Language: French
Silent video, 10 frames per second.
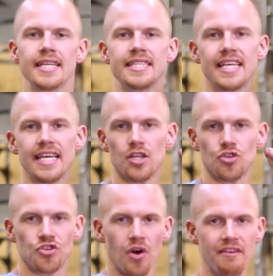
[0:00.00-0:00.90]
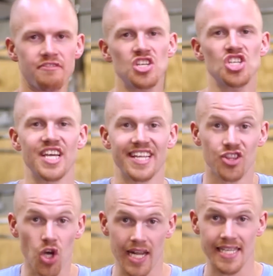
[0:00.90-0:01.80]
qui est dans la fiche et
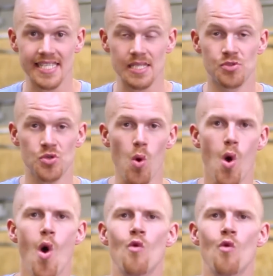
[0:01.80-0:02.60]
dans la description.